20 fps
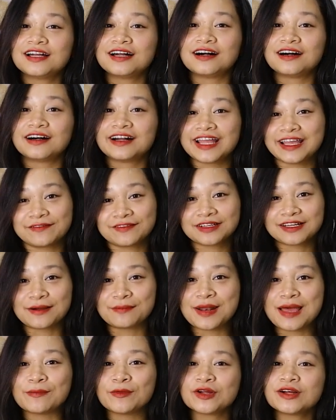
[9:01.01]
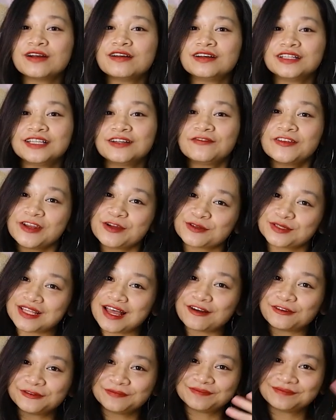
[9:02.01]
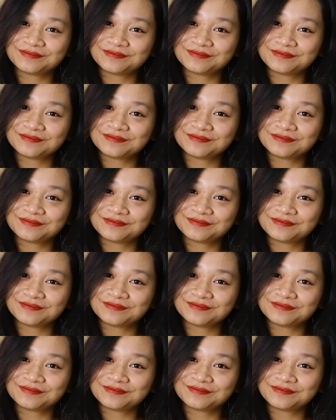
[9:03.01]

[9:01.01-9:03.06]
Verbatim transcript: Ờ, hẹn gặp lại mọi người ở những video sau.